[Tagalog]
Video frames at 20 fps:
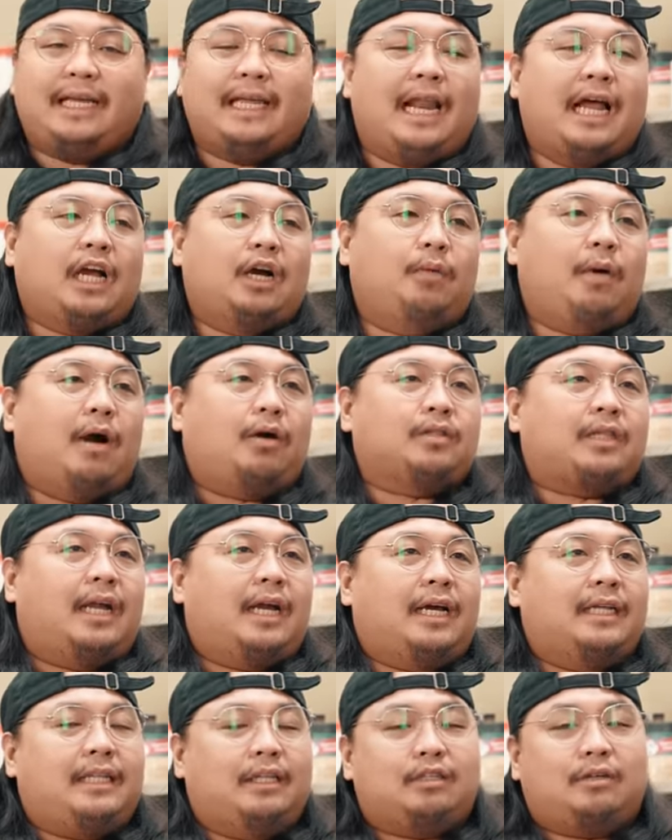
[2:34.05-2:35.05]
ang ginagawa ko
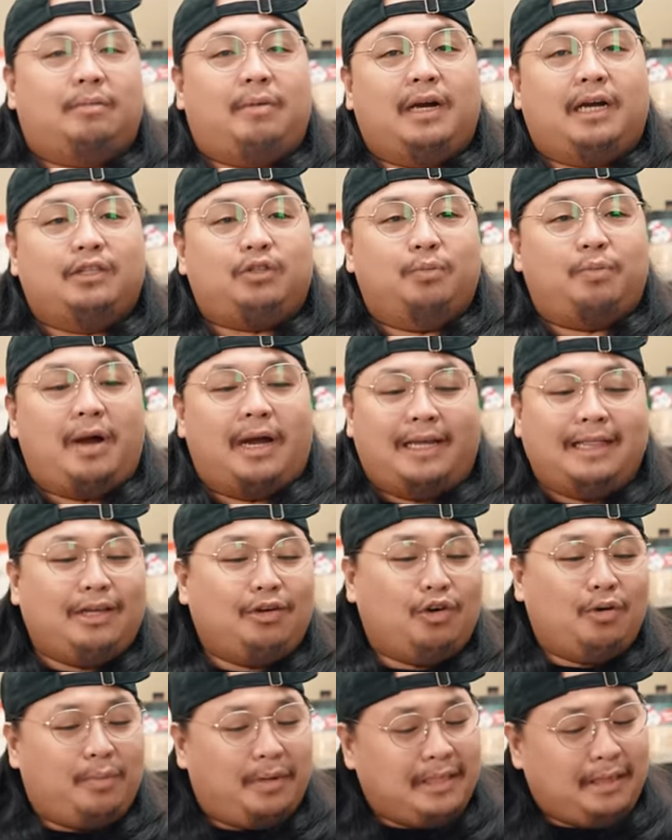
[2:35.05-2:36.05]
talaga dito sa mga ganitong bagay, hindi
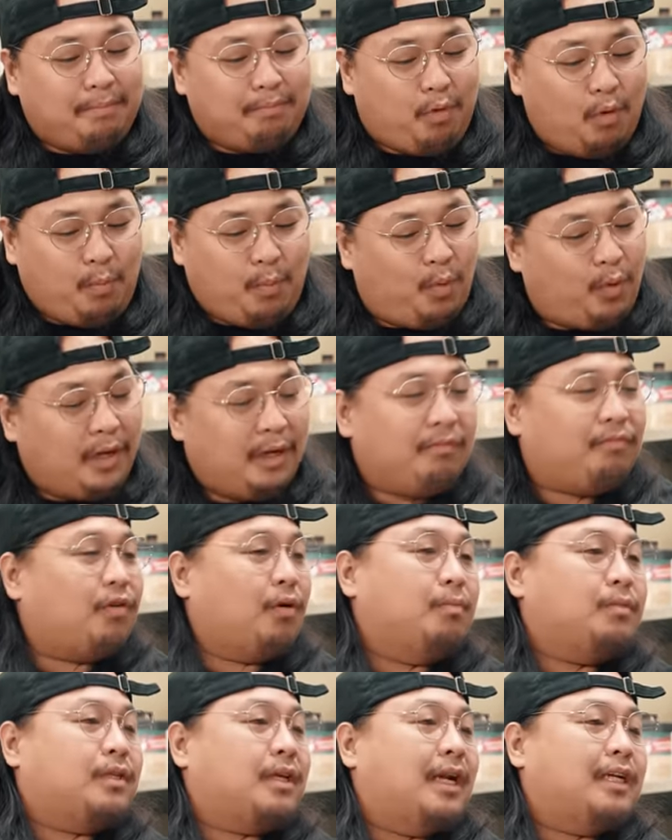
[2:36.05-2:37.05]
ko naman yan bubuin
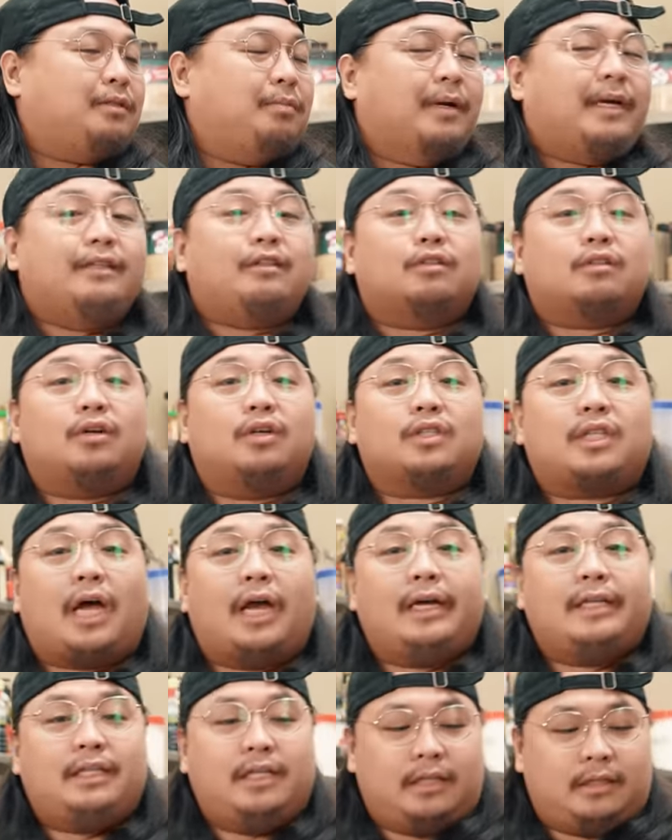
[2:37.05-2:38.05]
from scratch. Maging mm. totoo
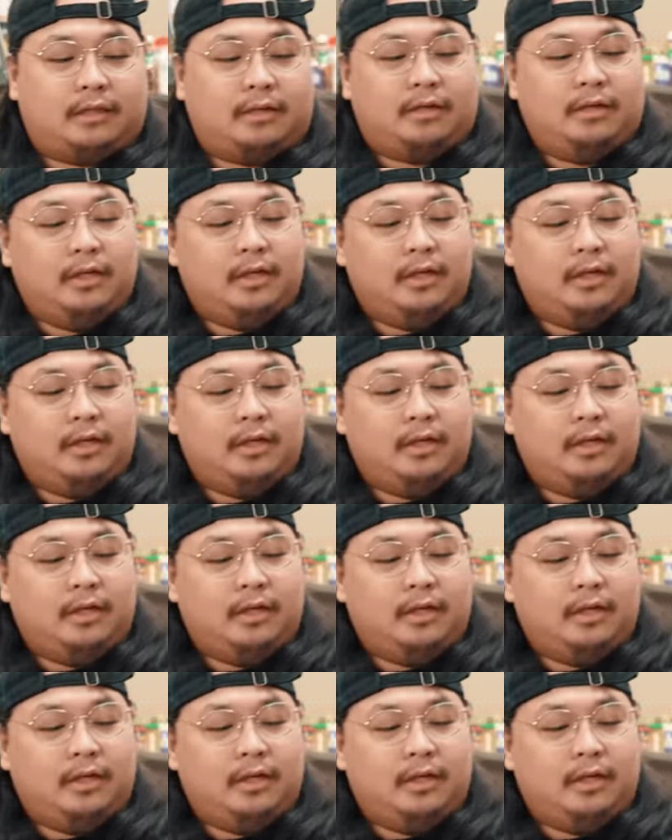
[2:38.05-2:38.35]
tayo dito.